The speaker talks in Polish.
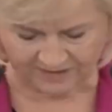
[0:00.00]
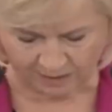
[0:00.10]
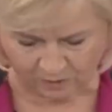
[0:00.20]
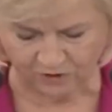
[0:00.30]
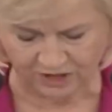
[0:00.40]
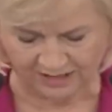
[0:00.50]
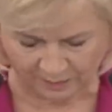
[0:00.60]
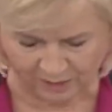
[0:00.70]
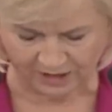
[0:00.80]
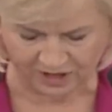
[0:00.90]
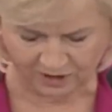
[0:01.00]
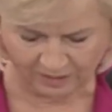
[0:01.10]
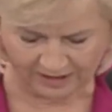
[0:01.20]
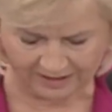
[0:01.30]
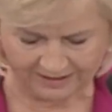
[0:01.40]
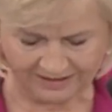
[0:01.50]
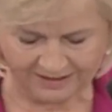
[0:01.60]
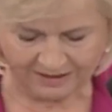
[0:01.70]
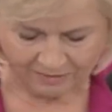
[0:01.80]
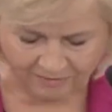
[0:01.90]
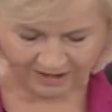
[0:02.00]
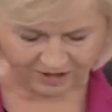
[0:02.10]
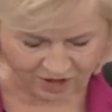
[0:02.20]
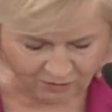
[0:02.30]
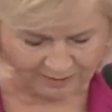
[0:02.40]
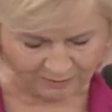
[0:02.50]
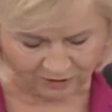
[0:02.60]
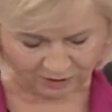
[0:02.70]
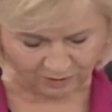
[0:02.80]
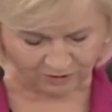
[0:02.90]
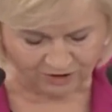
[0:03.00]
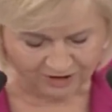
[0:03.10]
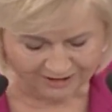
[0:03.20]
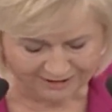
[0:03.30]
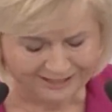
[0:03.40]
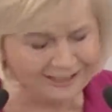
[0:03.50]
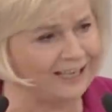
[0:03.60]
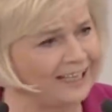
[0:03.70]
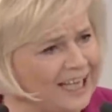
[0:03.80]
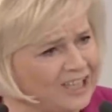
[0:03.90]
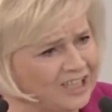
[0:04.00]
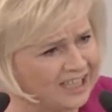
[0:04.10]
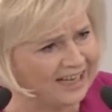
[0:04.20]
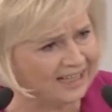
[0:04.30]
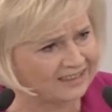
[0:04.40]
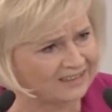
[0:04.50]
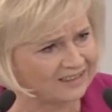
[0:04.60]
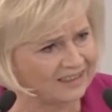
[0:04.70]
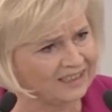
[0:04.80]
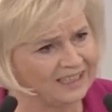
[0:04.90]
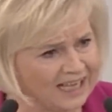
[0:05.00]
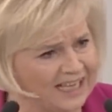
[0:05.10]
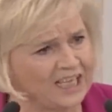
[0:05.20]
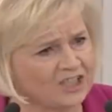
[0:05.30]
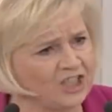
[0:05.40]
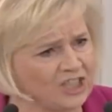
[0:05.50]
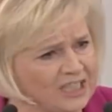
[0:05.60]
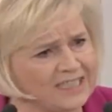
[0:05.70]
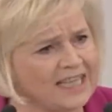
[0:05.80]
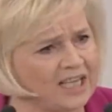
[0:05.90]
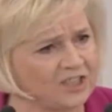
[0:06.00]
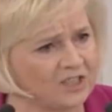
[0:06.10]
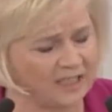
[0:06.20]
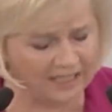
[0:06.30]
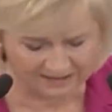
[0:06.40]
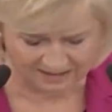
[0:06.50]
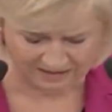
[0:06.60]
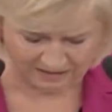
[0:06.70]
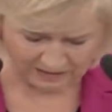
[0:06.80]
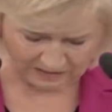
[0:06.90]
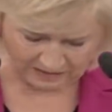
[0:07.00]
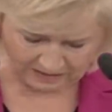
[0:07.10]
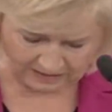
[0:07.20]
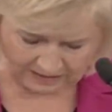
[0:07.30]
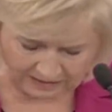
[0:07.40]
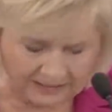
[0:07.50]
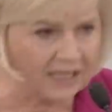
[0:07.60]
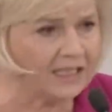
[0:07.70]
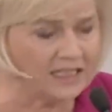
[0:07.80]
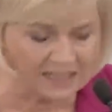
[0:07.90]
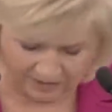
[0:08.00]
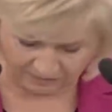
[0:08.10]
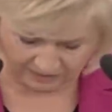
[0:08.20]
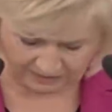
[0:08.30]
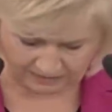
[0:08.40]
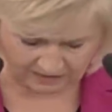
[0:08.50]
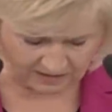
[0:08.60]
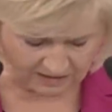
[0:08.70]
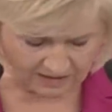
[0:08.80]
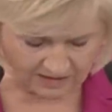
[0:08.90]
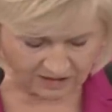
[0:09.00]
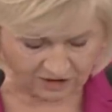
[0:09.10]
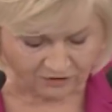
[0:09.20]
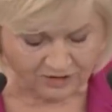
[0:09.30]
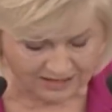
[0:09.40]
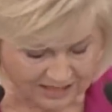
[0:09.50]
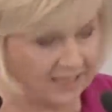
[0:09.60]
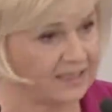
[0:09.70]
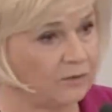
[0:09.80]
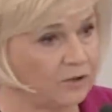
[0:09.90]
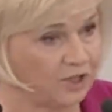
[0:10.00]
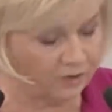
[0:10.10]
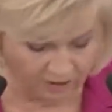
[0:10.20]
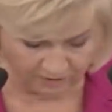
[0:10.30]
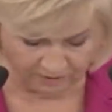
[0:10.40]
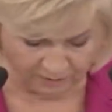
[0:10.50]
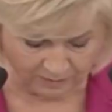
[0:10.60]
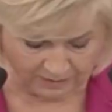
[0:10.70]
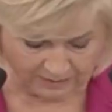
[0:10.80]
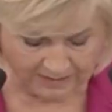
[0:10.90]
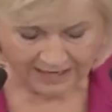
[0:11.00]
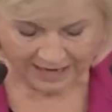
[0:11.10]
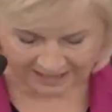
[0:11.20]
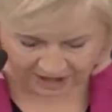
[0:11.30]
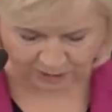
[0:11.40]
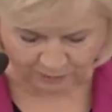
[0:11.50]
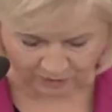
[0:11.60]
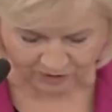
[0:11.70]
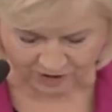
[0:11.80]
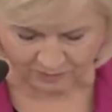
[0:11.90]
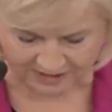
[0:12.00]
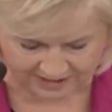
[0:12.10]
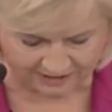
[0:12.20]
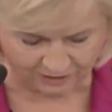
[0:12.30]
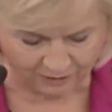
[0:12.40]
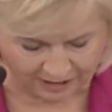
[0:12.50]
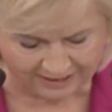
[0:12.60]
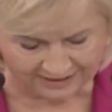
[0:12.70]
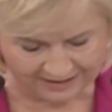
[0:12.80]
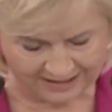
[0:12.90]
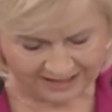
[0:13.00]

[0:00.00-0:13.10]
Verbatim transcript: w całości zapłaciła. Walczyłam o tą rodzinę kilkanaście lat kilkanaście, szesnaście lat. I jaki jest efekt? Sąd skazał księgową, ale czy poniosła za to karę